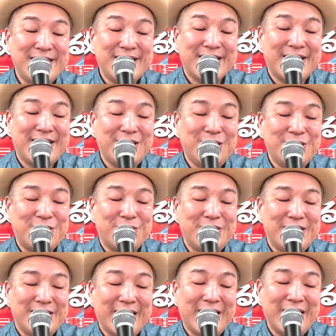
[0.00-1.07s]
謝できる人
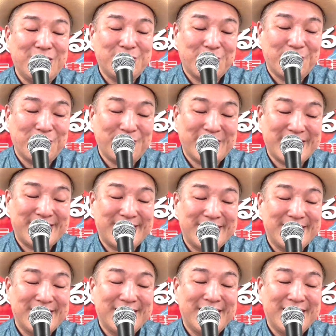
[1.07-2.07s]
になれると思います。